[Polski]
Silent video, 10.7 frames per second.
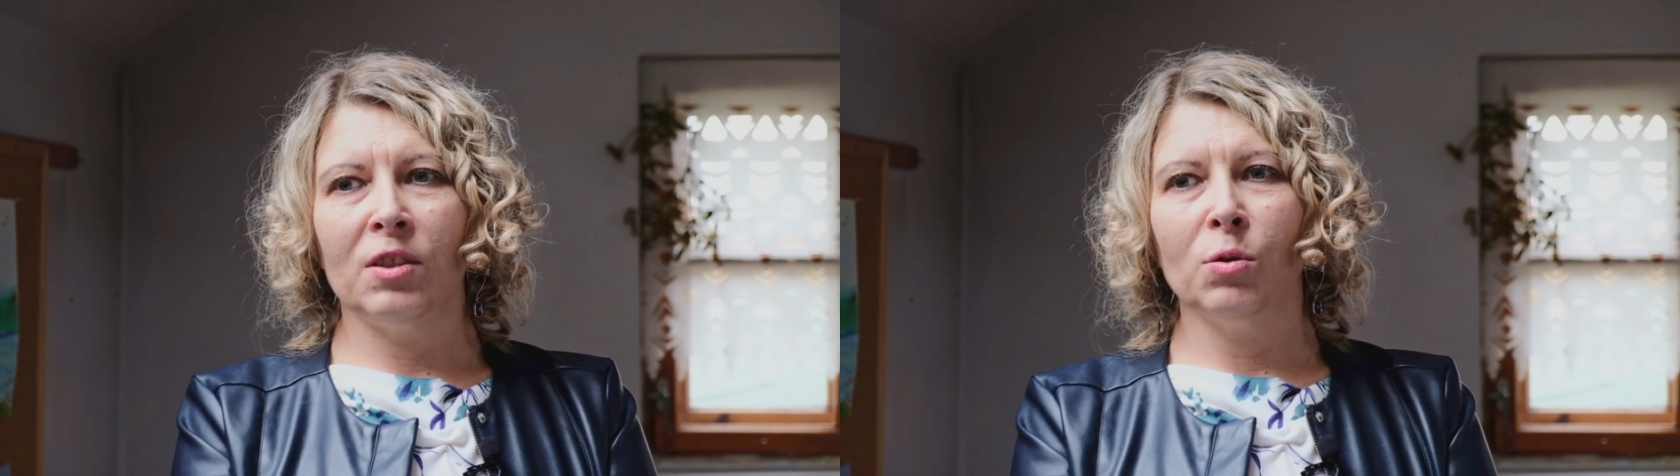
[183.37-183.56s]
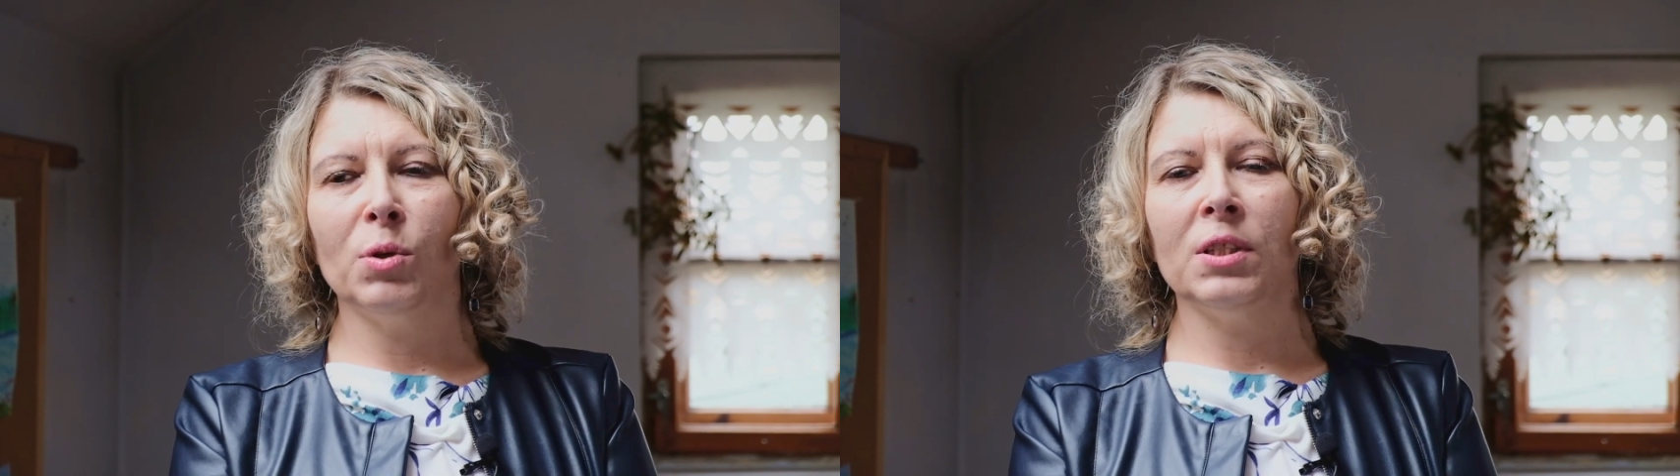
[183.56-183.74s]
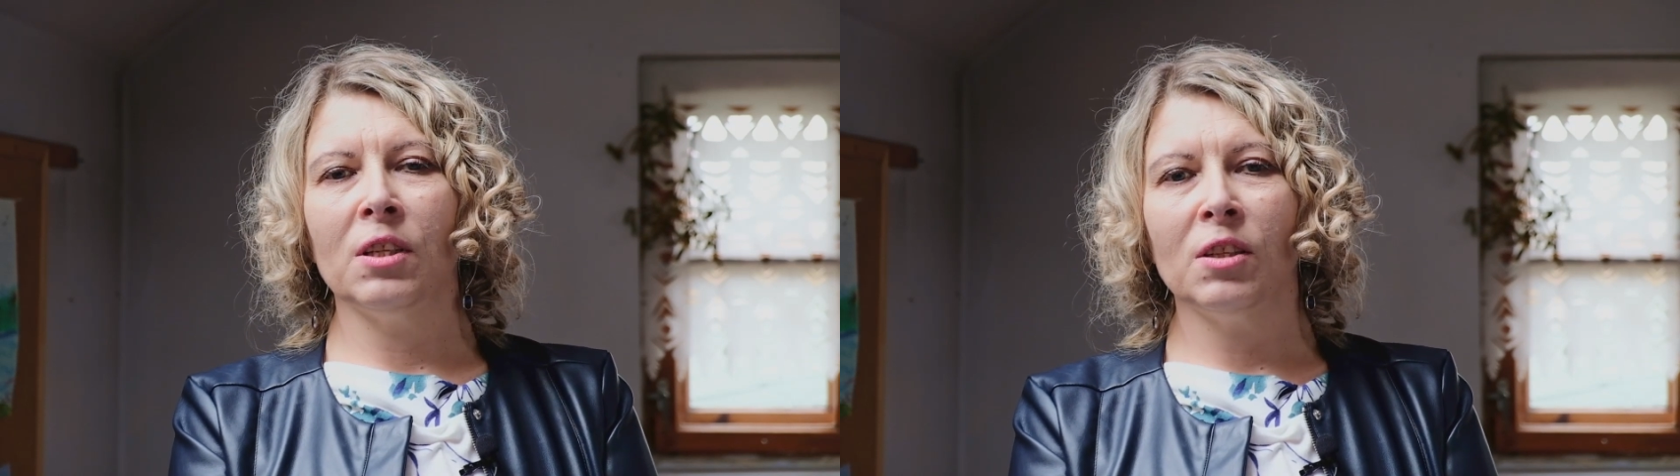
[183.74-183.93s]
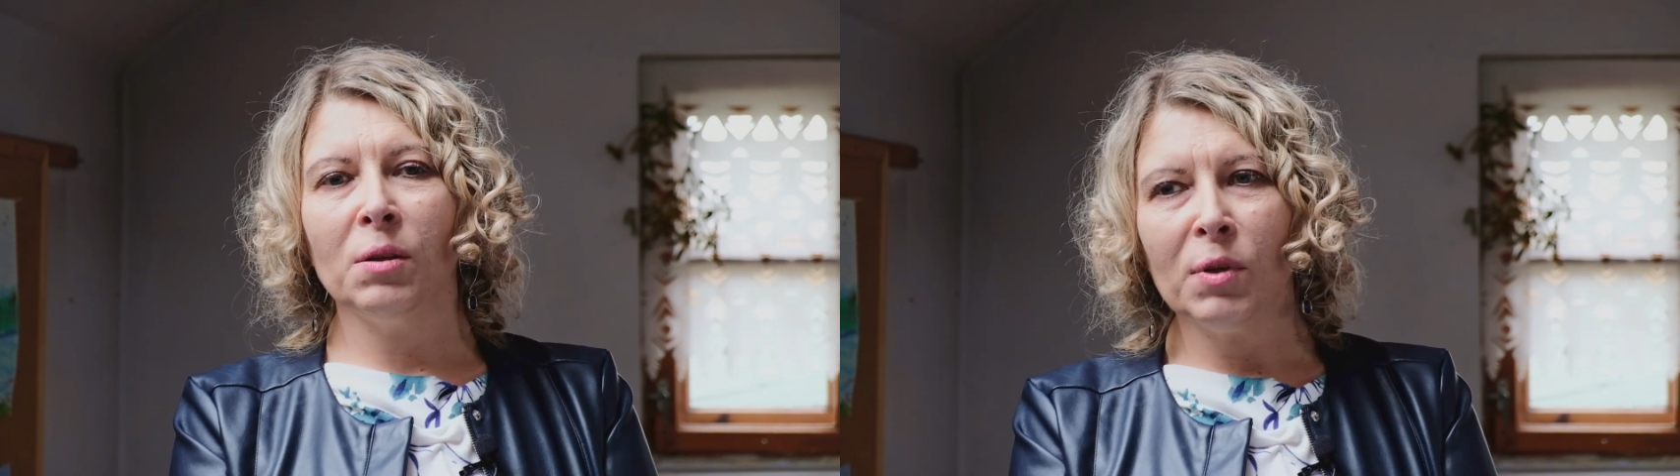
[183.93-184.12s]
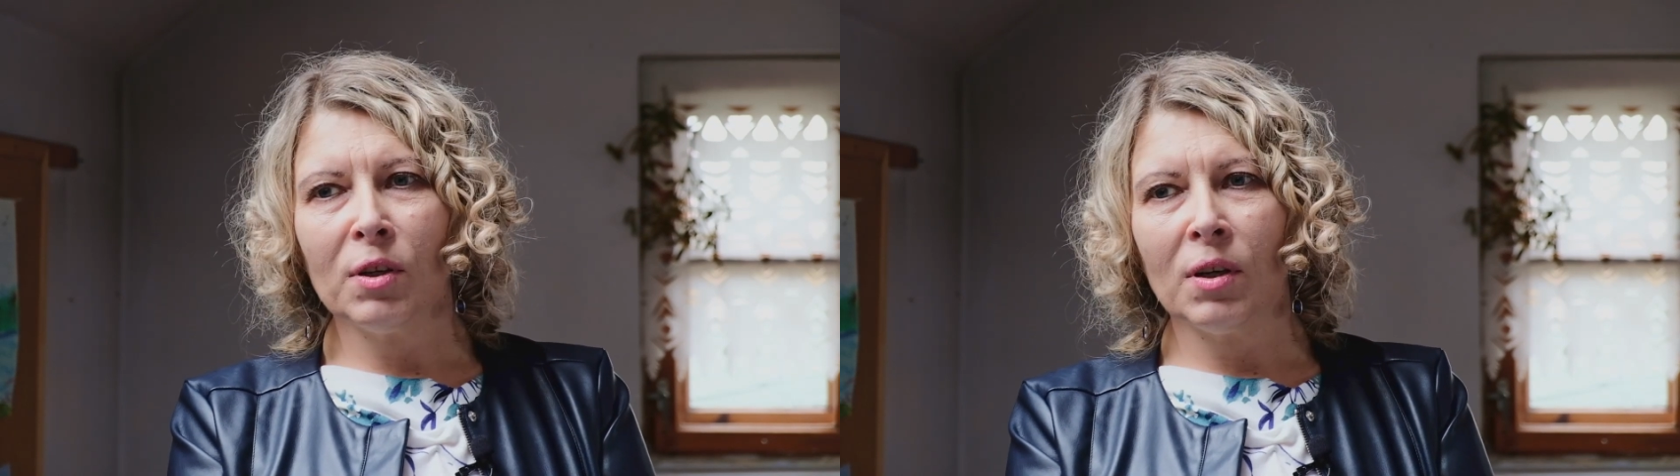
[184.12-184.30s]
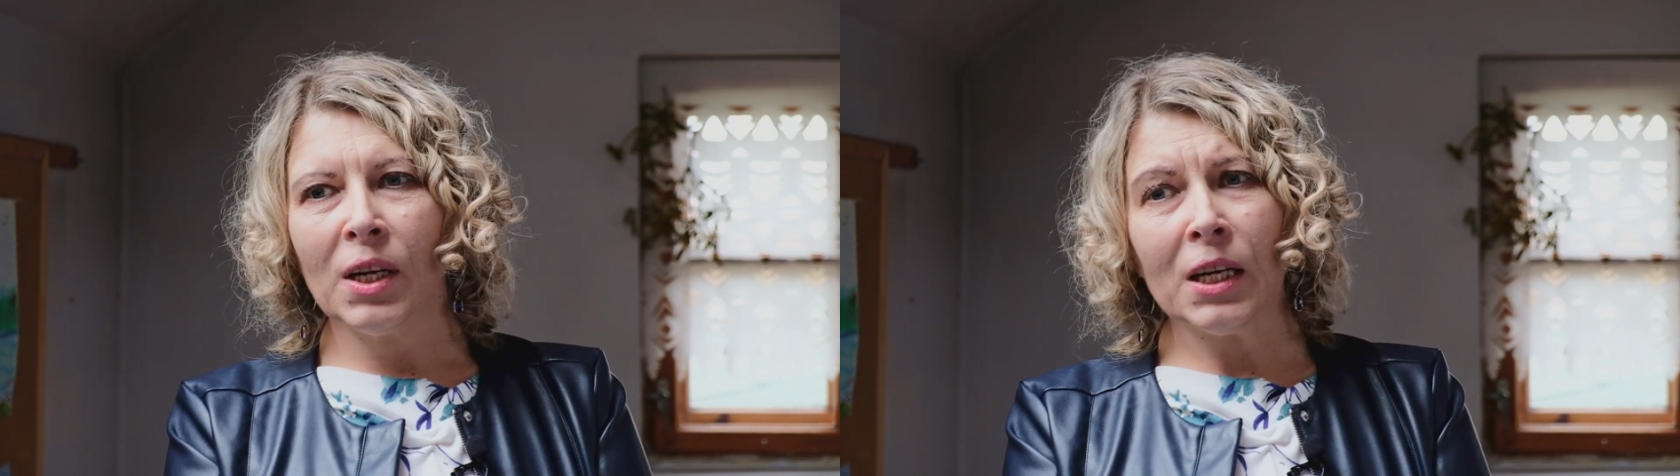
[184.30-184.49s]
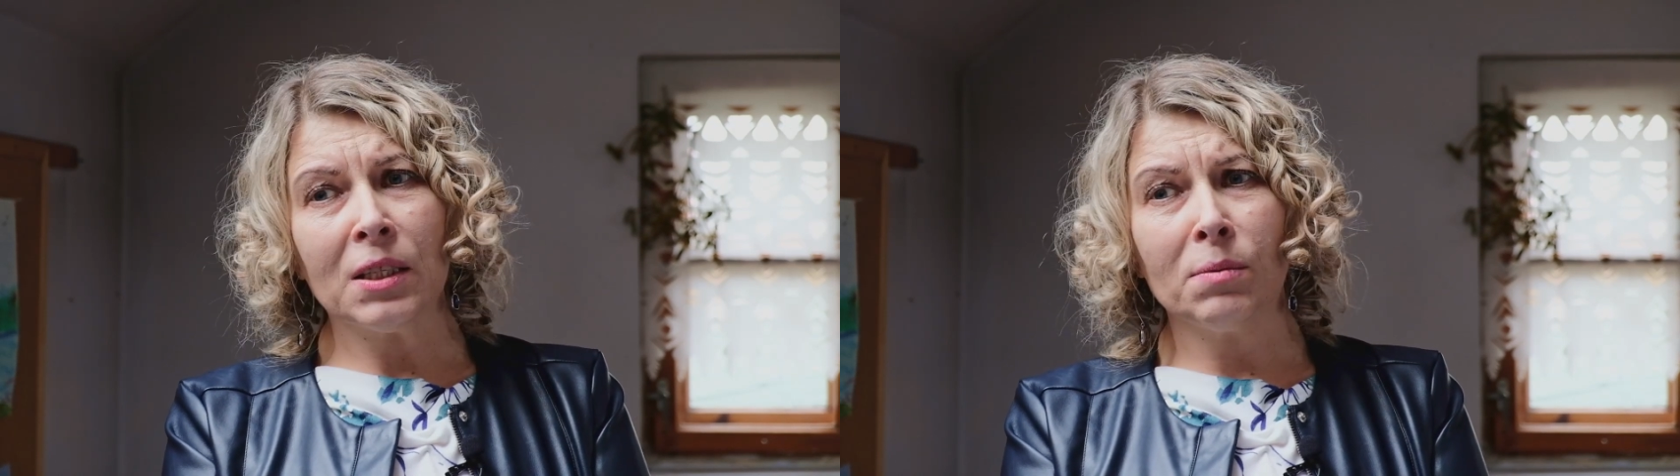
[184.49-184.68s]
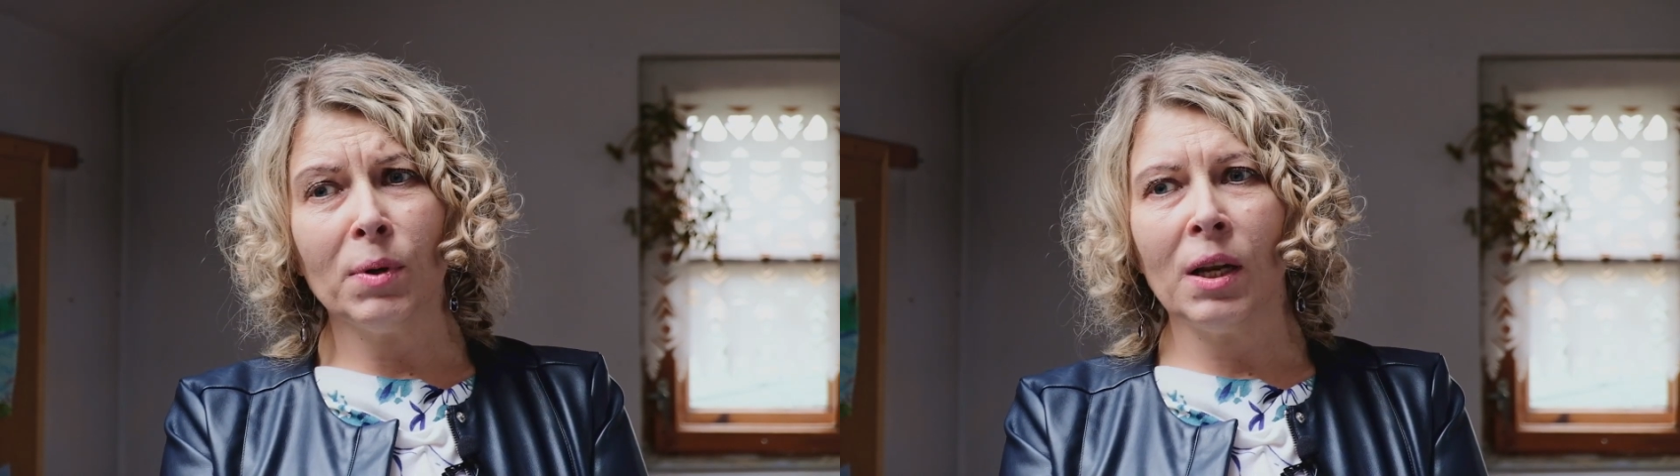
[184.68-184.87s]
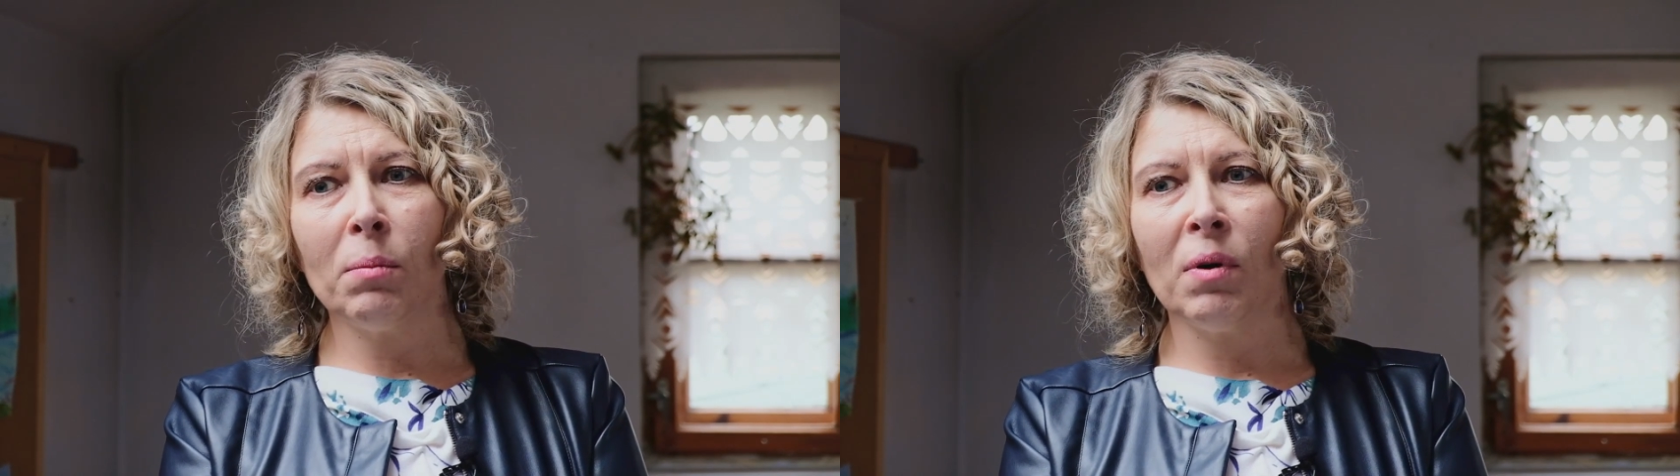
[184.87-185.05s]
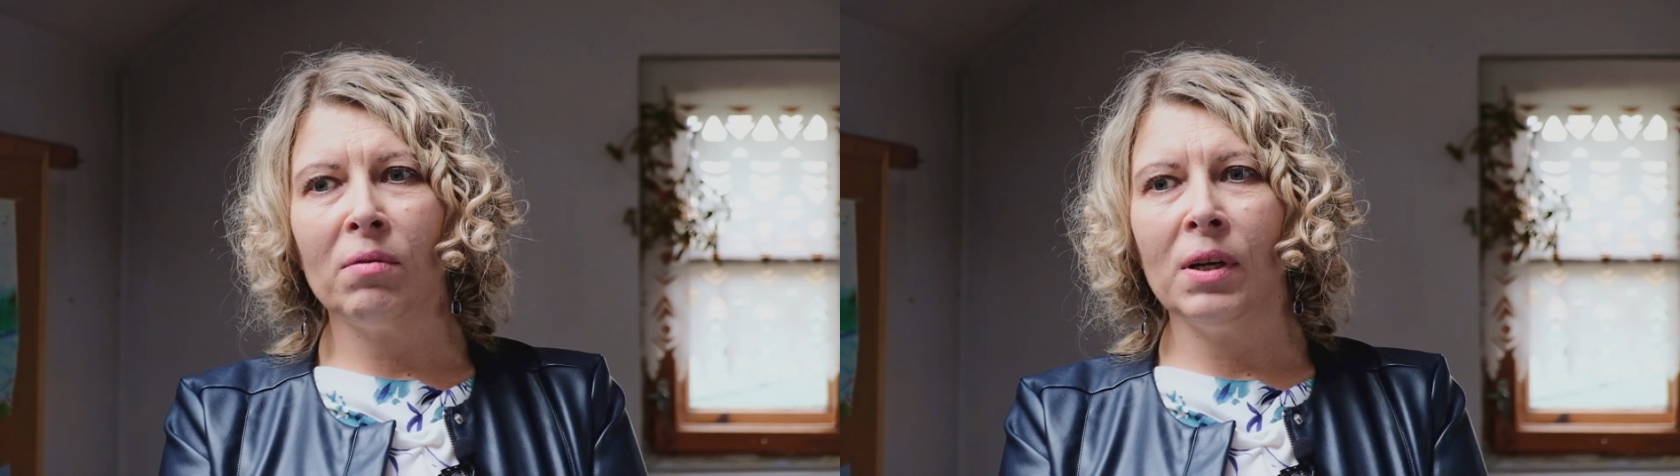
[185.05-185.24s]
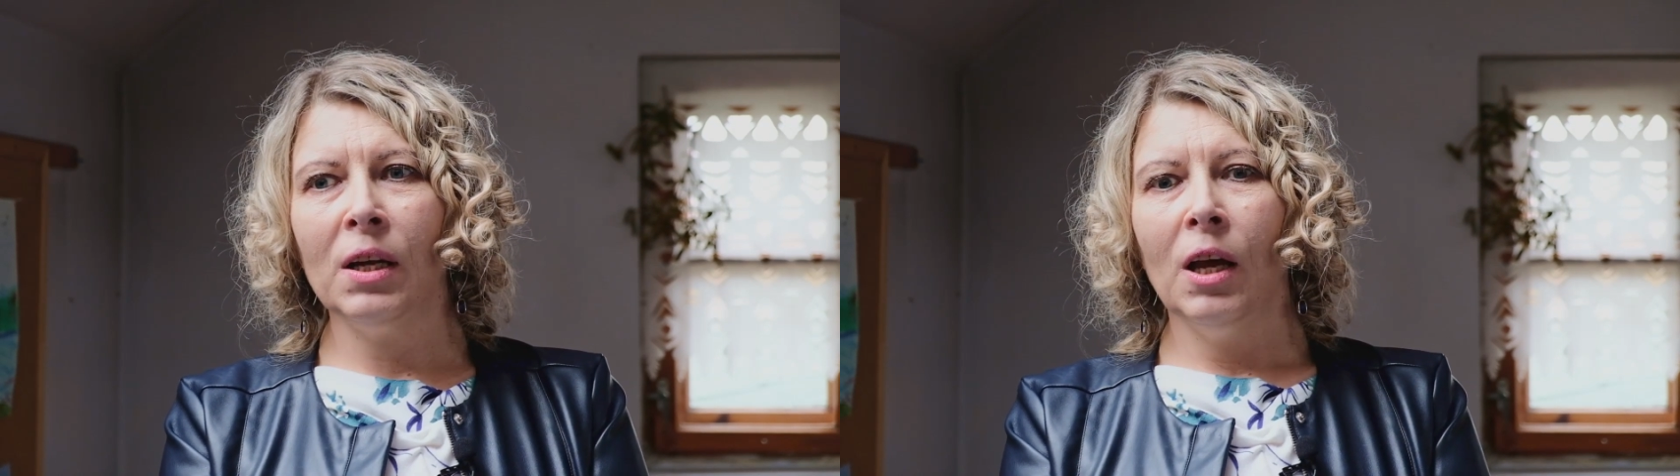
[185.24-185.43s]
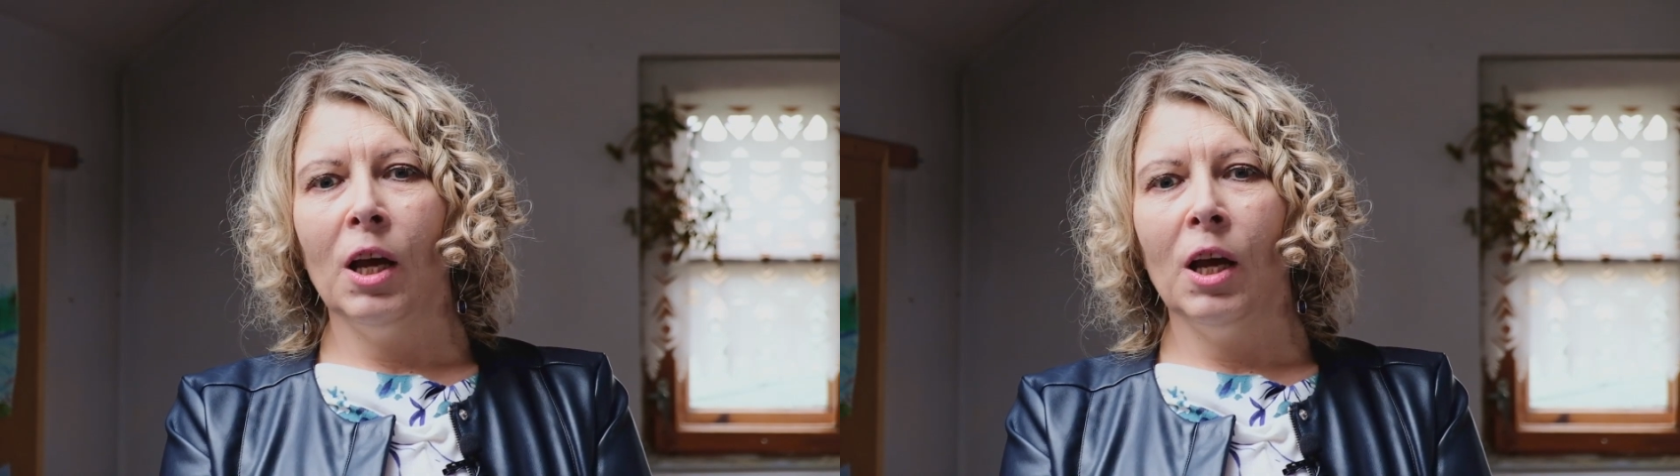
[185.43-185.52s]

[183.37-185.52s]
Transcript: Z drugiej strony mikroorganizmy glebowe